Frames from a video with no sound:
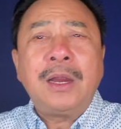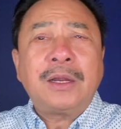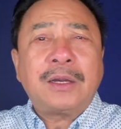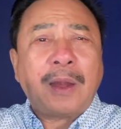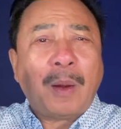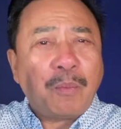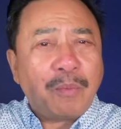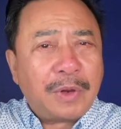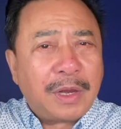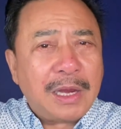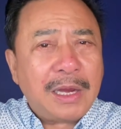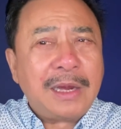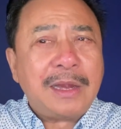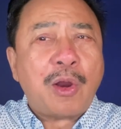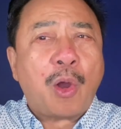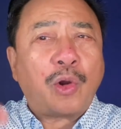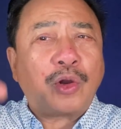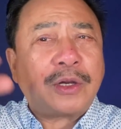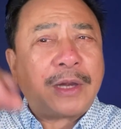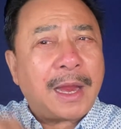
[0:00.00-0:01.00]
trong khi cái
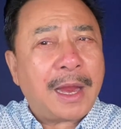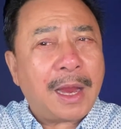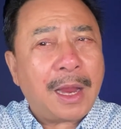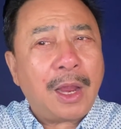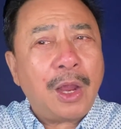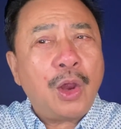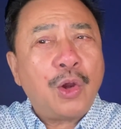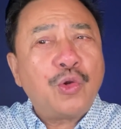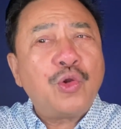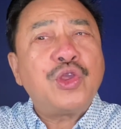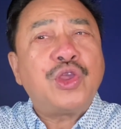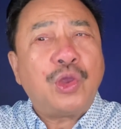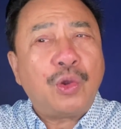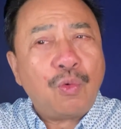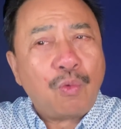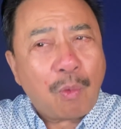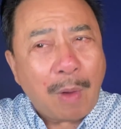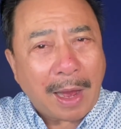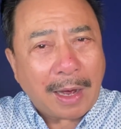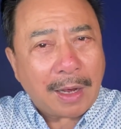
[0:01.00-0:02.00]
đọt tre nó dịu
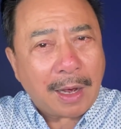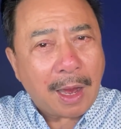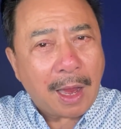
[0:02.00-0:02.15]
quặt.